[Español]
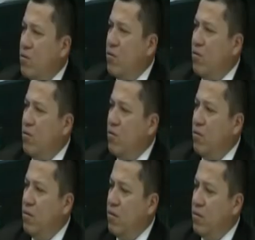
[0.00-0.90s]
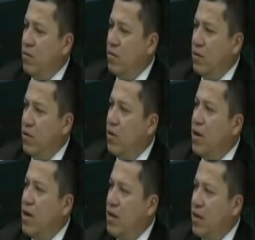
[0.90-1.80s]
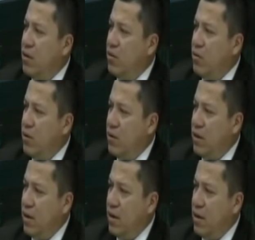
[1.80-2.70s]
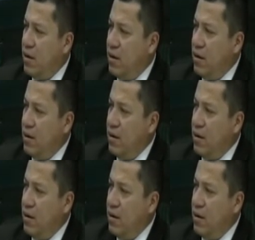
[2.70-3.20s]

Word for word: ¿cómo se origina todo este